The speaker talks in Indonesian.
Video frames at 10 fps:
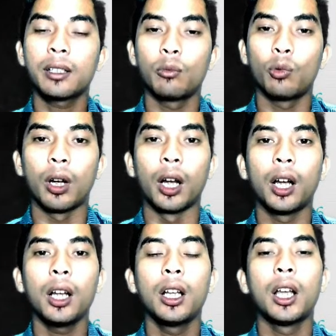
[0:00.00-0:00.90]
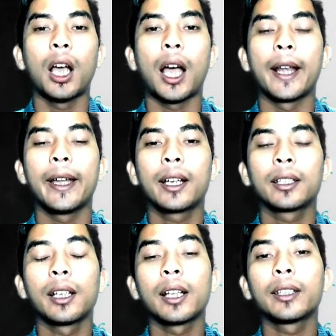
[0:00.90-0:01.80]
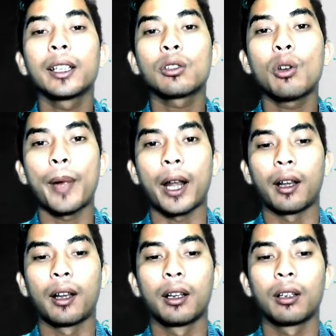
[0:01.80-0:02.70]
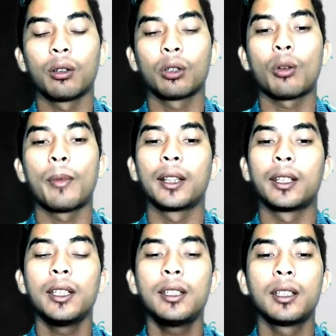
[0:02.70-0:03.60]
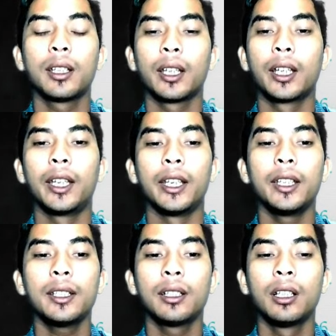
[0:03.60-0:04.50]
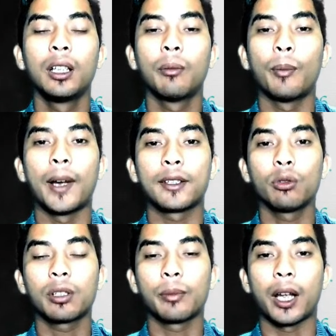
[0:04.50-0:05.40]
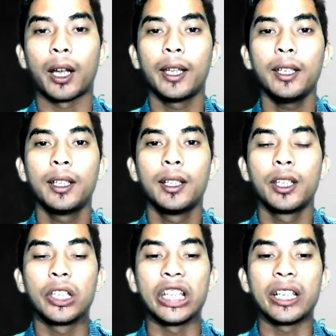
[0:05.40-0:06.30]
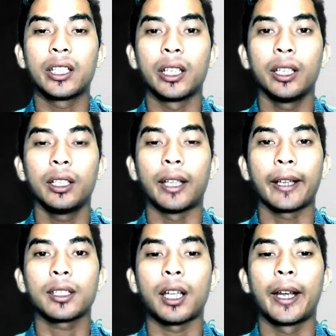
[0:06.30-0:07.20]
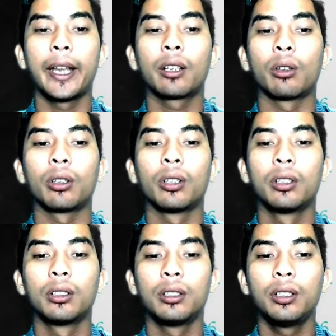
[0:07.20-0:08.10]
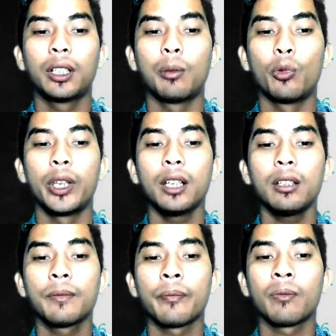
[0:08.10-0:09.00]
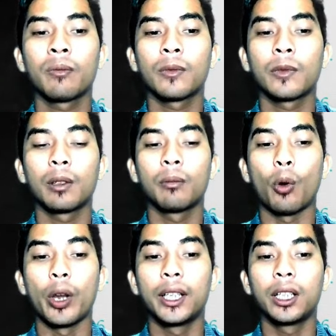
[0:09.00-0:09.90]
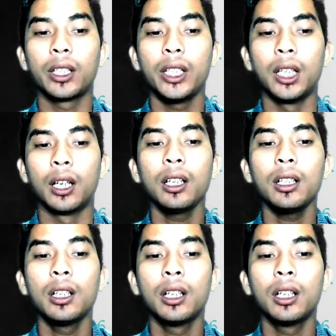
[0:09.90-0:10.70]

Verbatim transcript: semua ada kata-kata yang sopan. Otomatis ini masuk sebagai ciri-ciri teks anekdot. Kemudian poin ketiga